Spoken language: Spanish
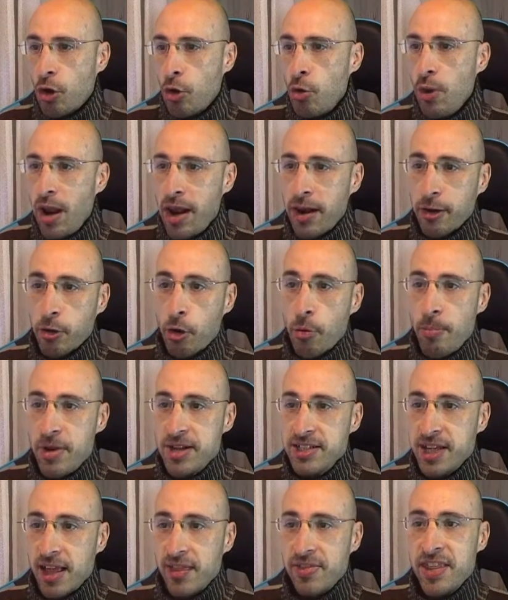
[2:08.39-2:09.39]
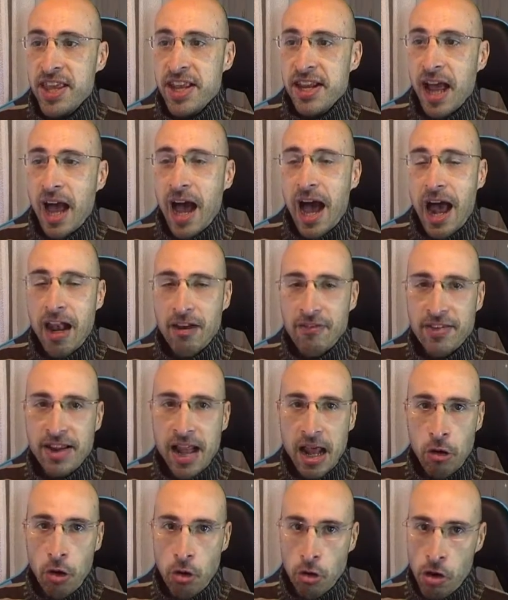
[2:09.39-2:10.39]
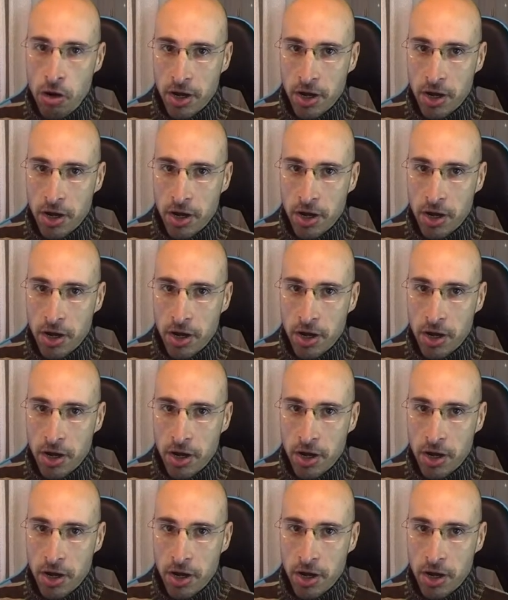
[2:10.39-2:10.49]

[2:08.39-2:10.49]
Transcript: con una recompensa digna al final.